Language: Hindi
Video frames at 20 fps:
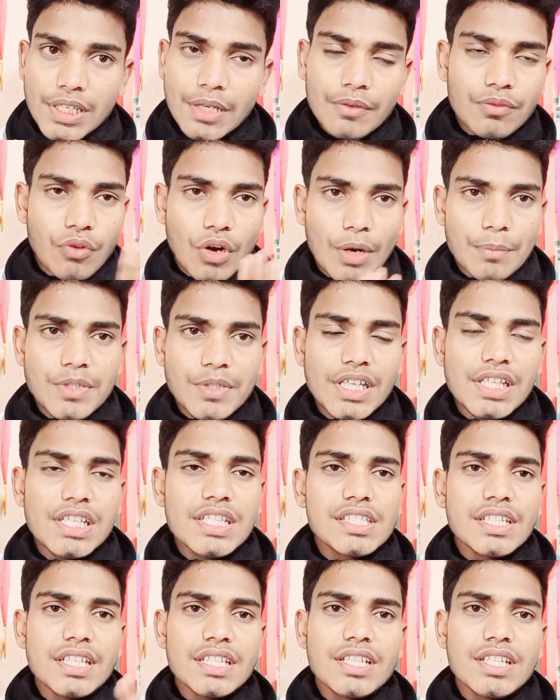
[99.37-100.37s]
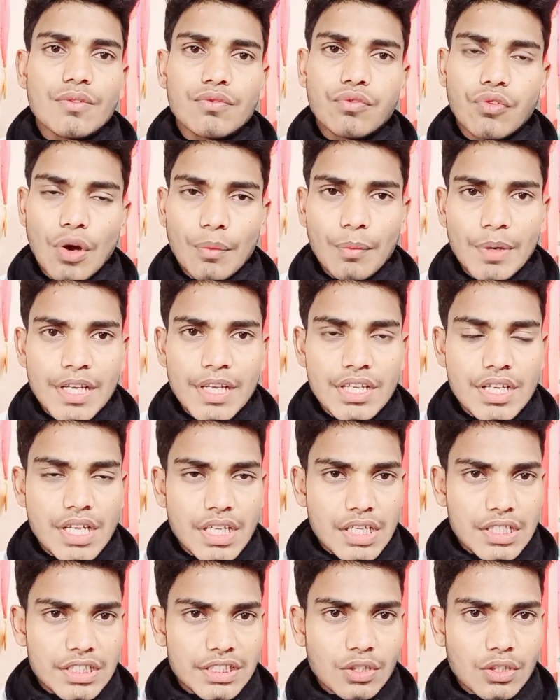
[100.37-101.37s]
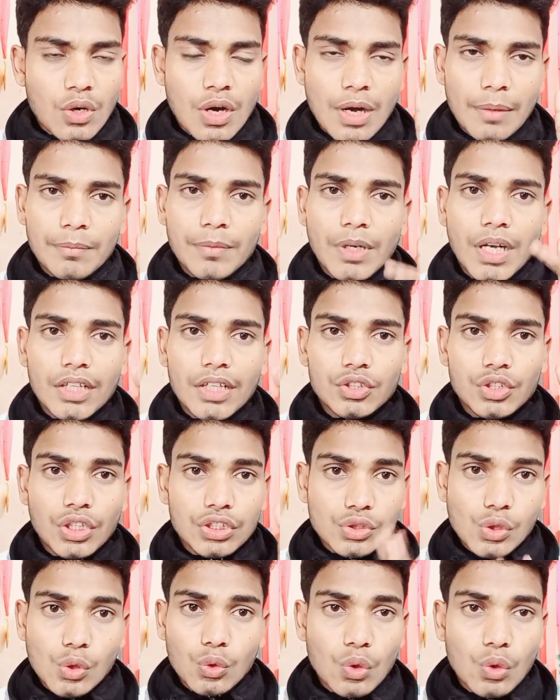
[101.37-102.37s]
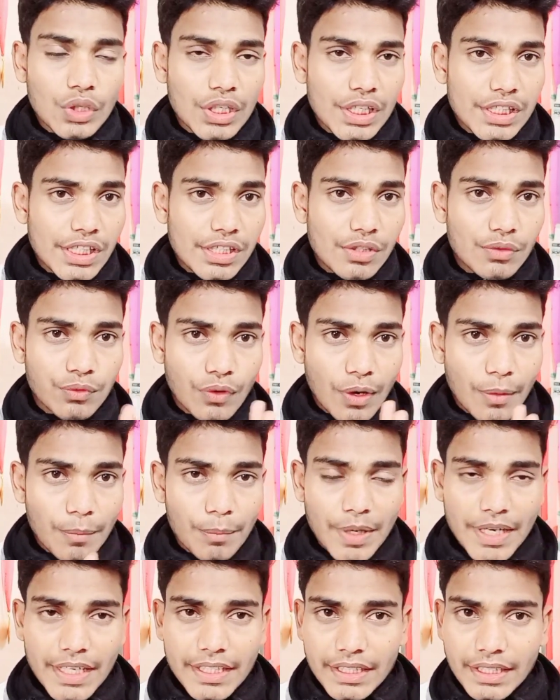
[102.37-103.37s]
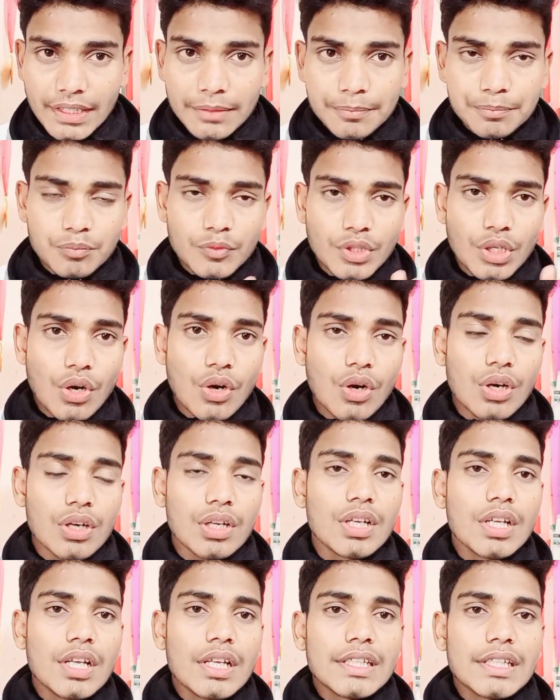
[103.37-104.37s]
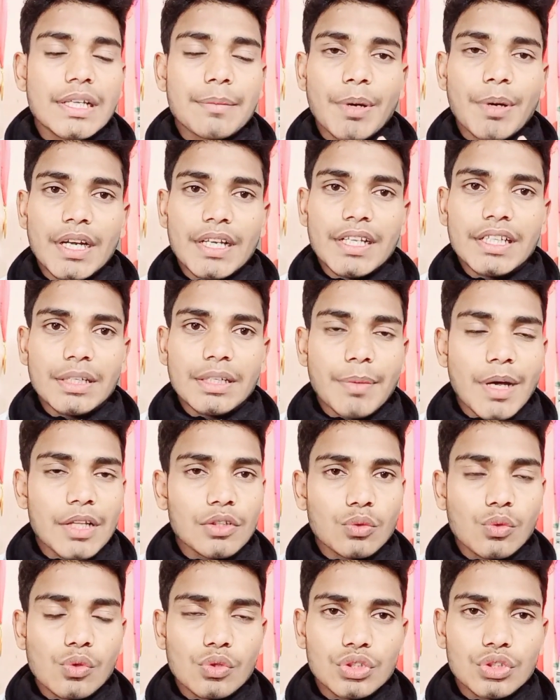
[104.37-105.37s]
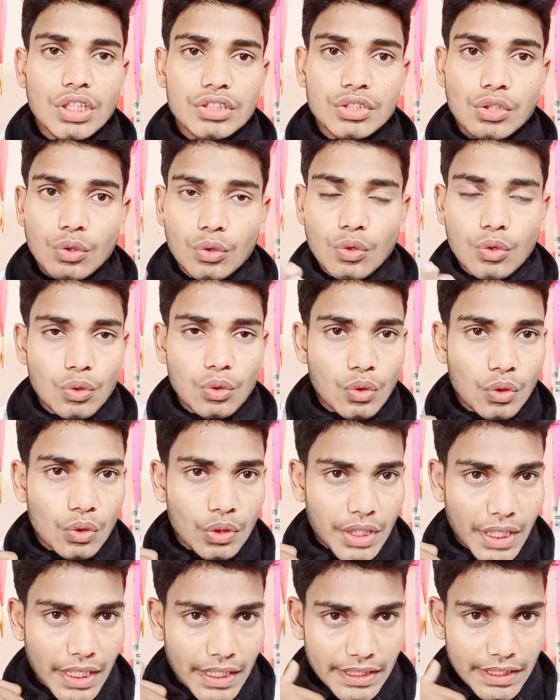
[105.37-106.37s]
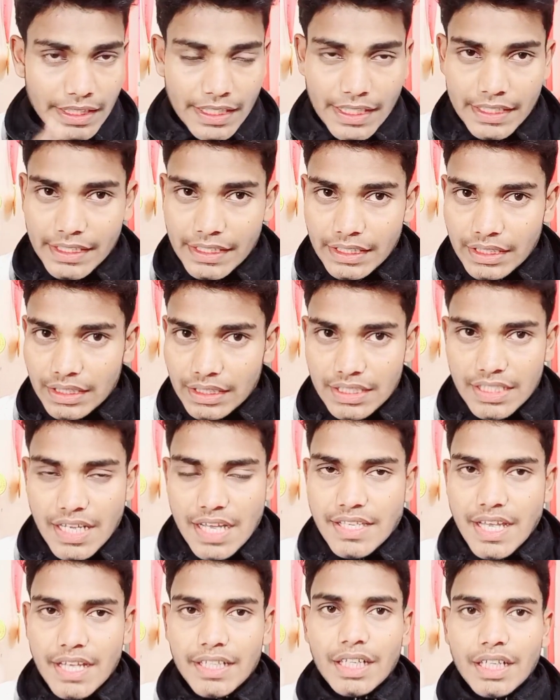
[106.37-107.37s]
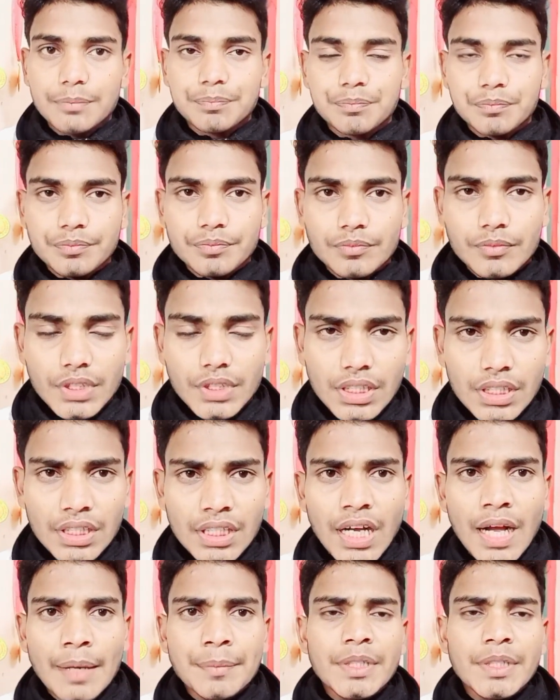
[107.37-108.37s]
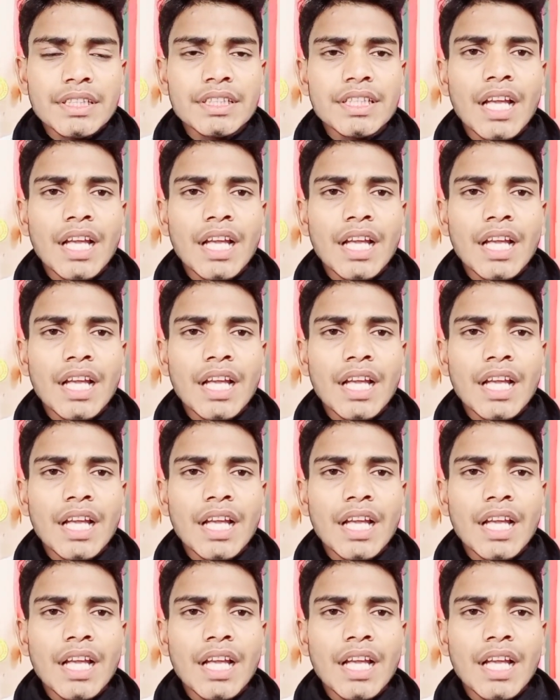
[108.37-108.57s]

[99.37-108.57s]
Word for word: ये फॉर्म देख लीजिए ये फॉर्म है जो हम आ, दस लोगों के लिए ये फॉर्म भरेंगे और ये भरने के बाद उन दस लोगों को ग्रेटिक दिया जाएगा अब देखिए